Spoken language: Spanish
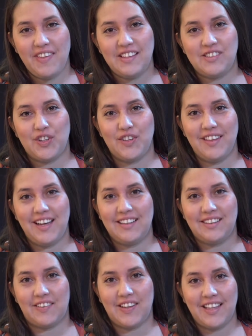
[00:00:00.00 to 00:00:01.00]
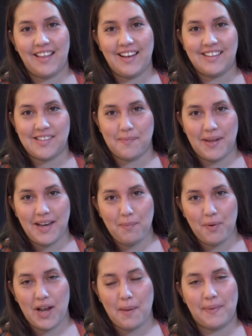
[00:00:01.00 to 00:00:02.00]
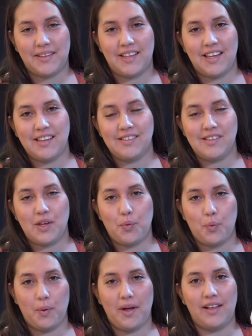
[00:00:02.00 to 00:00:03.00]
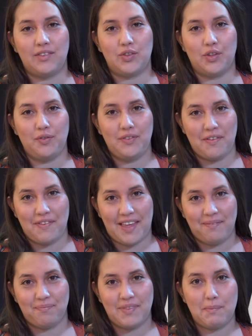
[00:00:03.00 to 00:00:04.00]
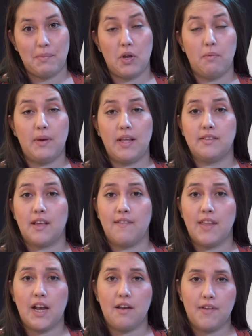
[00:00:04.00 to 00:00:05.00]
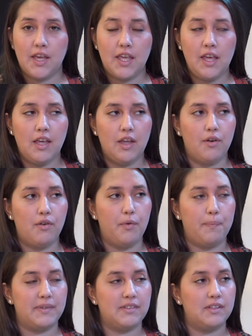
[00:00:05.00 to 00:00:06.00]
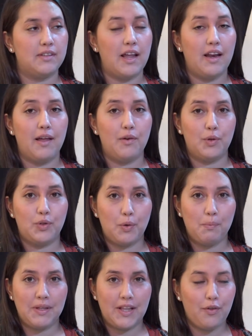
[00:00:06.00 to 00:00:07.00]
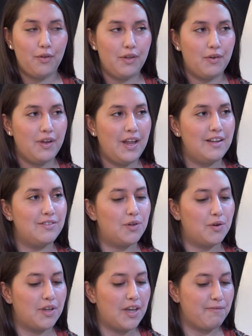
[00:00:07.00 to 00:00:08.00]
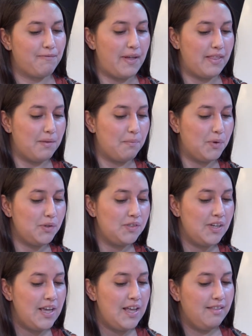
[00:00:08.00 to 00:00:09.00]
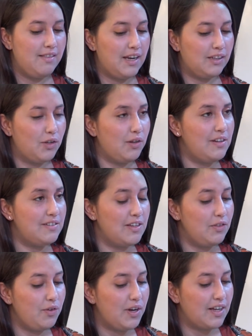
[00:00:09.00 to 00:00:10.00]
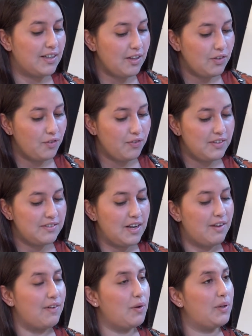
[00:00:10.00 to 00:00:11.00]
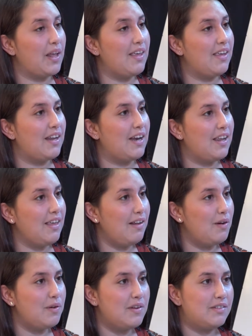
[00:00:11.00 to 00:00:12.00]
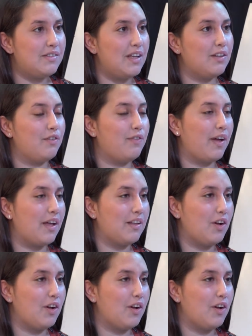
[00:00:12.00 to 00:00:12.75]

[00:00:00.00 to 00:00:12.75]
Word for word: edición de la entrevista de la semana por las pantallas de U Antof TV. Mi nombre es Javier Alebeque y quiero presentar a nuestro invitado de hoy, él es Jorge Vandenbot, director del Centro de Catástrofes de la Facultad de Ingeniería de la Universidad de Antofagasta.